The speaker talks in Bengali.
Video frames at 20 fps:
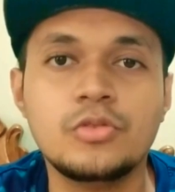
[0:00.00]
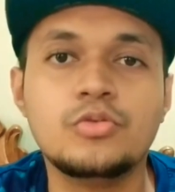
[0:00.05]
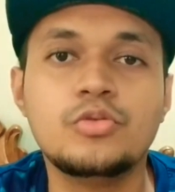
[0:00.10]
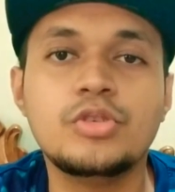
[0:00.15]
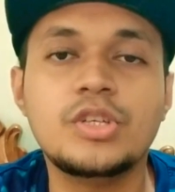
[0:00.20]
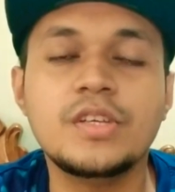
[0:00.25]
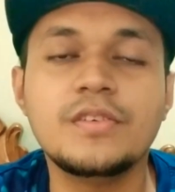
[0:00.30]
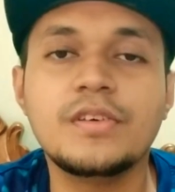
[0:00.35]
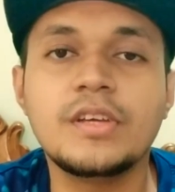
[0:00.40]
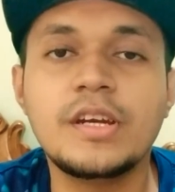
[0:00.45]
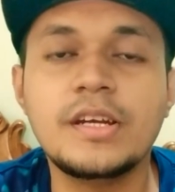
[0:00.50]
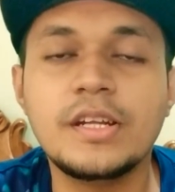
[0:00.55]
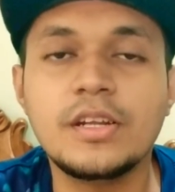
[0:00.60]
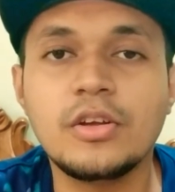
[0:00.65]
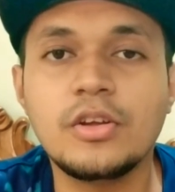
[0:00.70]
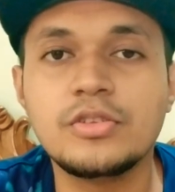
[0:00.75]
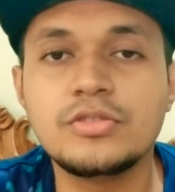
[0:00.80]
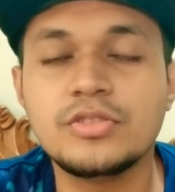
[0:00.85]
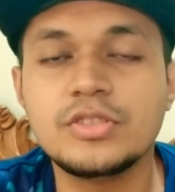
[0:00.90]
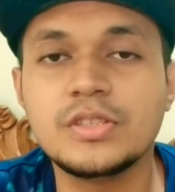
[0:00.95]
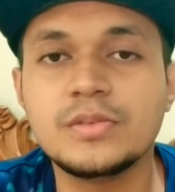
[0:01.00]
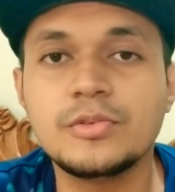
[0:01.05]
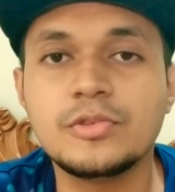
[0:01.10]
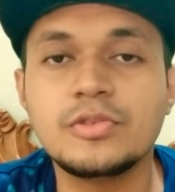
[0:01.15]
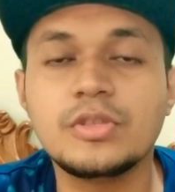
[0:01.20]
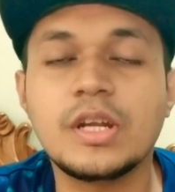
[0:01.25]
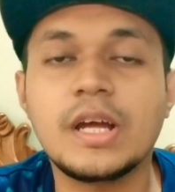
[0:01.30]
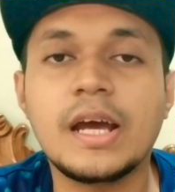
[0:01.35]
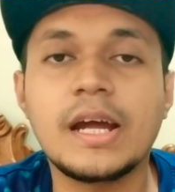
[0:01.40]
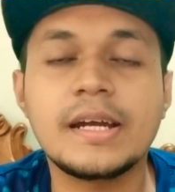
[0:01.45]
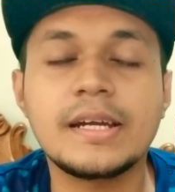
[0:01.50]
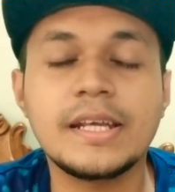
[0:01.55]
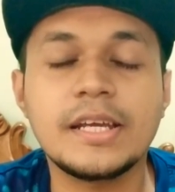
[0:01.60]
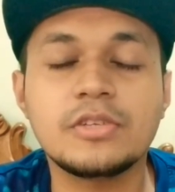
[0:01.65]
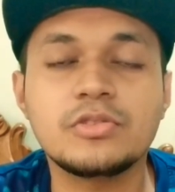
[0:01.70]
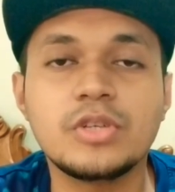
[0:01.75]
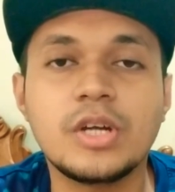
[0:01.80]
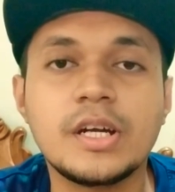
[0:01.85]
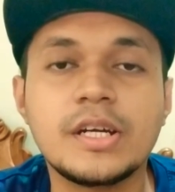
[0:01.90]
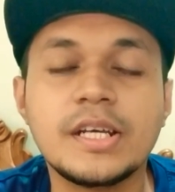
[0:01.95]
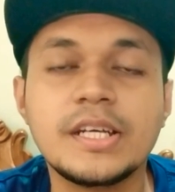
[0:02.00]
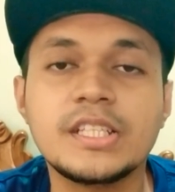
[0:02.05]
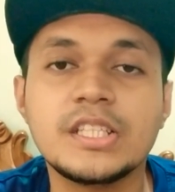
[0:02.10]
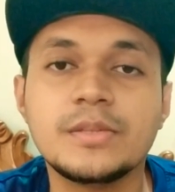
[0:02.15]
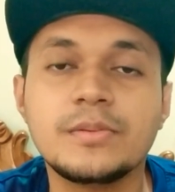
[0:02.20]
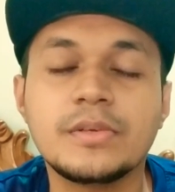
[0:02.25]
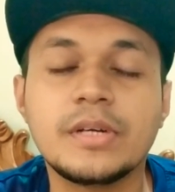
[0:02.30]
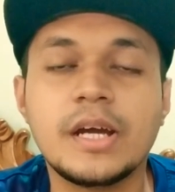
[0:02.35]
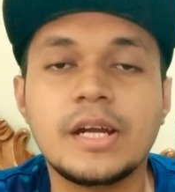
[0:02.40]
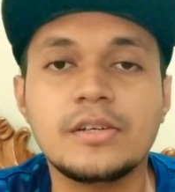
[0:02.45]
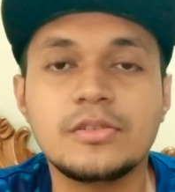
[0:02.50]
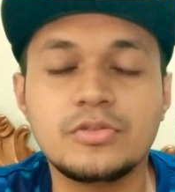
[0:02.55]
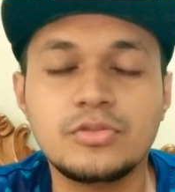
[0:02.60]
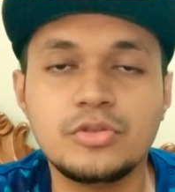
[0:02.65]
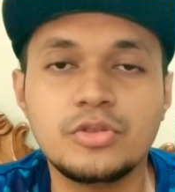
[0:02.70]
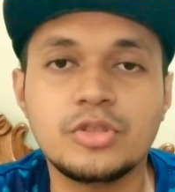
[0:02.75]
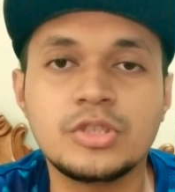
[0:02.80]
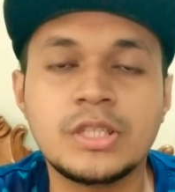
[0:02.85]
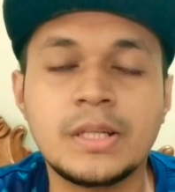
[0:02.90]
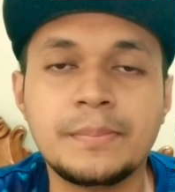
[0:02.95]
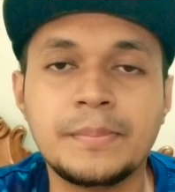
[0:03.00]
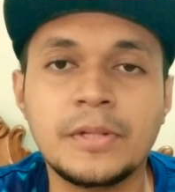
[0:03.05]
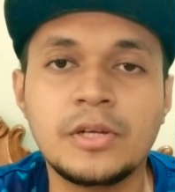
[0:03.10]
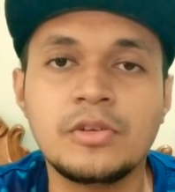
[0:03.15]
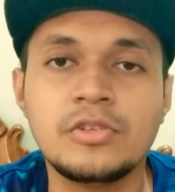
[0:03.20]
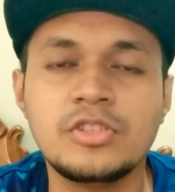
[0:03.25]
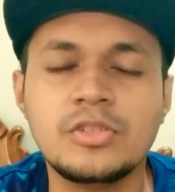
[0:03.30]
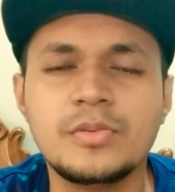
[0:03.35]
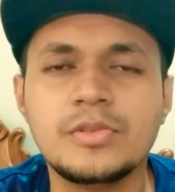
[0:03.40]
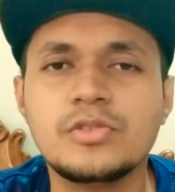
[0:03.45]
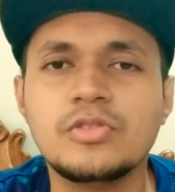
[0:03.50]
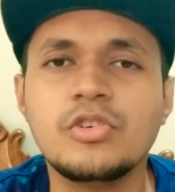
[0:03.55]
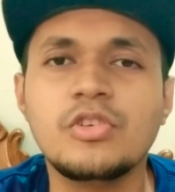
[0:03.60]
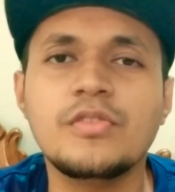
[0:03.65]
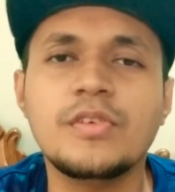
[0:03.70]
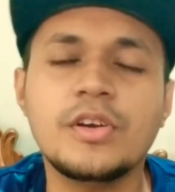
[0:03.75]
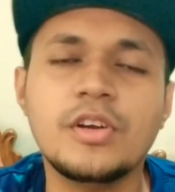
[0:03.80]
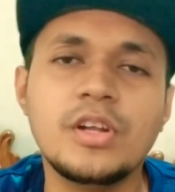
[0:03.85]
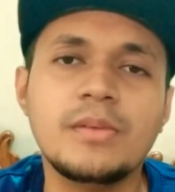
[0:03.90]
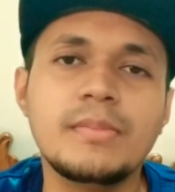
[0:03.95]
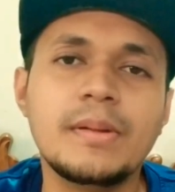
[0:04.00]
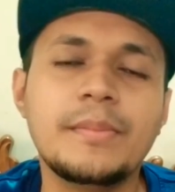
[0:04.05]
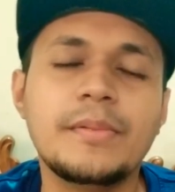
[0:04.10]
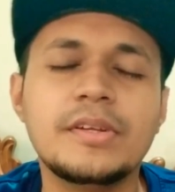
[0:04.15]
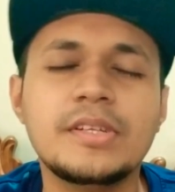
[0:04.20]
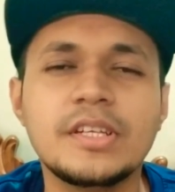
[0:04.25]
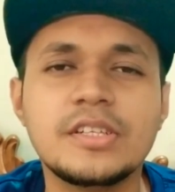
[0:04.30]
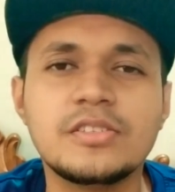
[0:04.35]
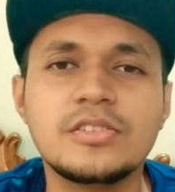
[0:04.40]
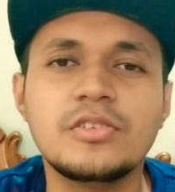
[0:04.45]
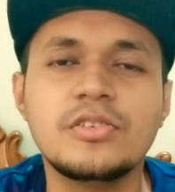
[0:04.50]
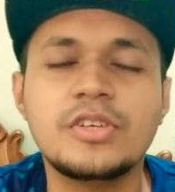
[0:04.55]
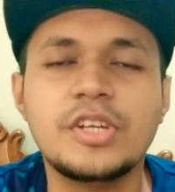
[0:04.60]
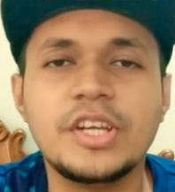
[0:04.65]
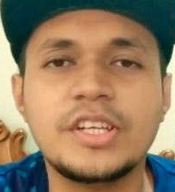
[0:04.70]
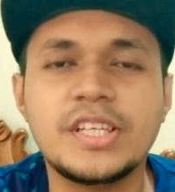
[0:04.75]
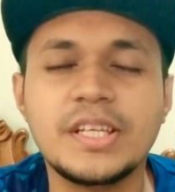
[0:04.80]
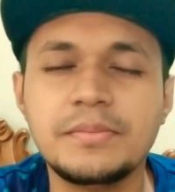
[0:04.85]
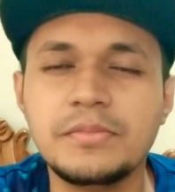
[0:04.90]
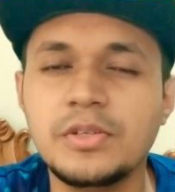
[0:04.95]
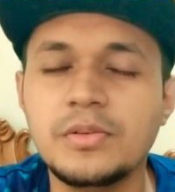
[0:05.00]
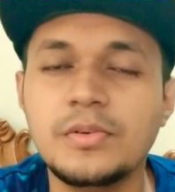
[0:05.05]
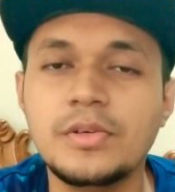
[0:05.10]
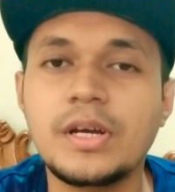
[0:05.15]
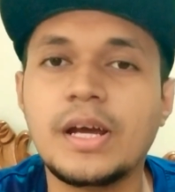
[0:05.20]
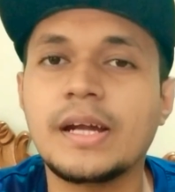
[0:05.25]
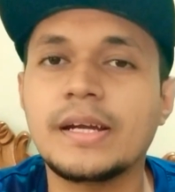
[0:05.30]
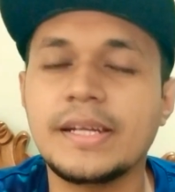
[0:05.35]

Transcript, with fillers: দুটি ভ্যারিয়েন্টে লঞ্চ হয়েছে বন্ধুরা আট একশো আঠাশ এবং আট দুশো ছাপ্পান্ন জিবি সো ওভারঅল মেমোরি সেকশনও ঠিকঠাক বলবো